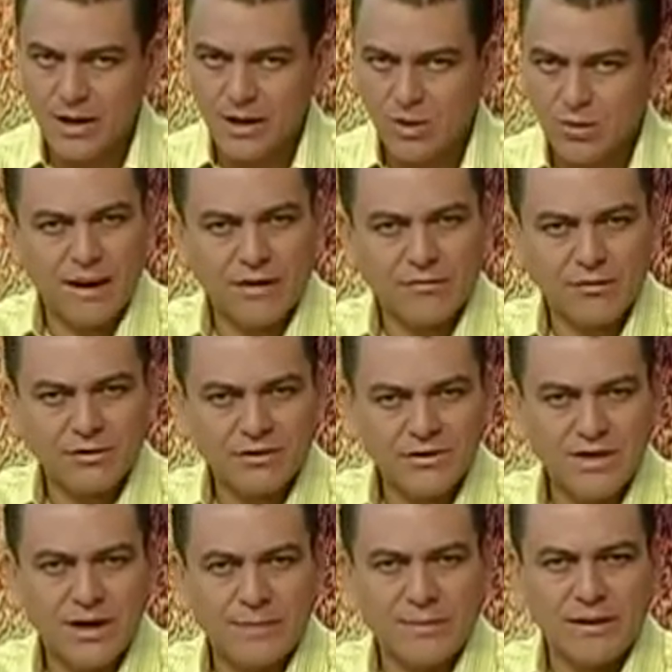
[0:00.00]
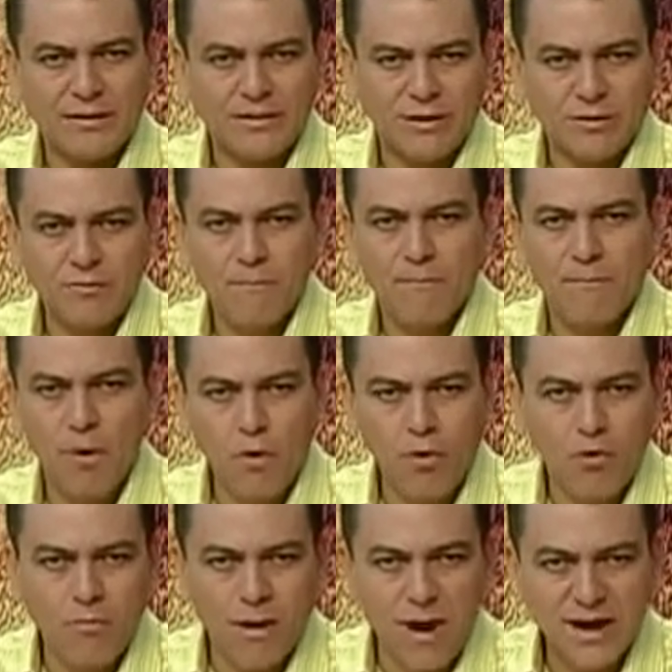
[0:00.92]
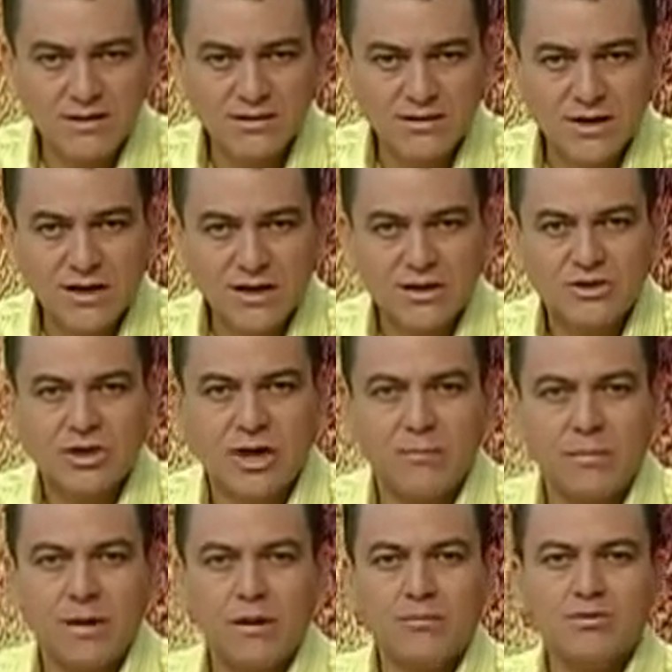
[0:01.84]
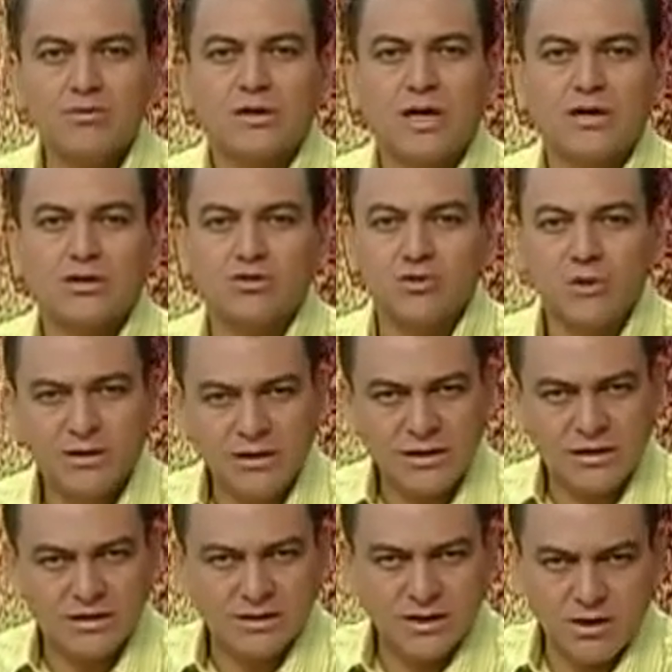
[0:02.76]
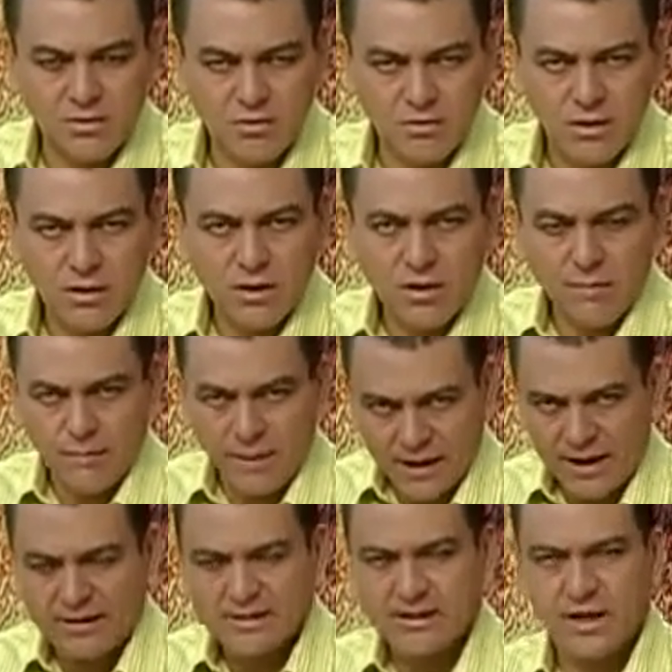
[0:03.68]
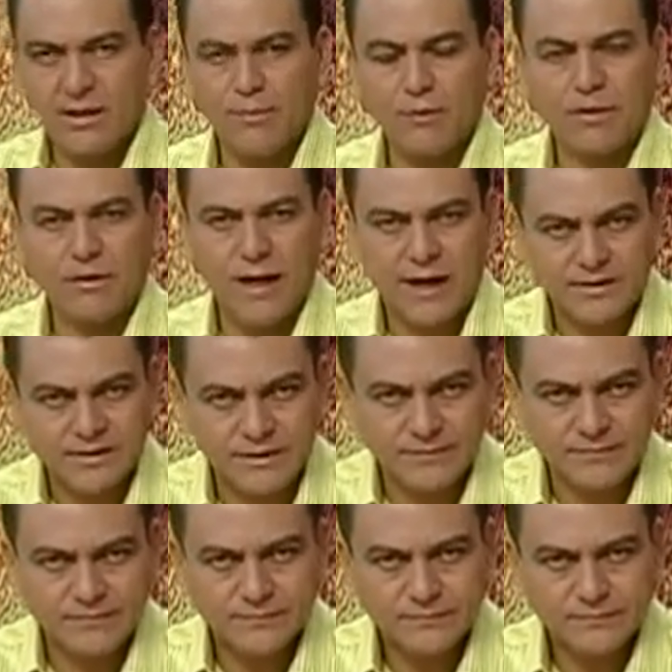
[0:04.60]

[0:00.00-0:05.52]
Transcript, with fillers: Para você aprender um pouco mais, chamamos a sua atenção para esta reportagem.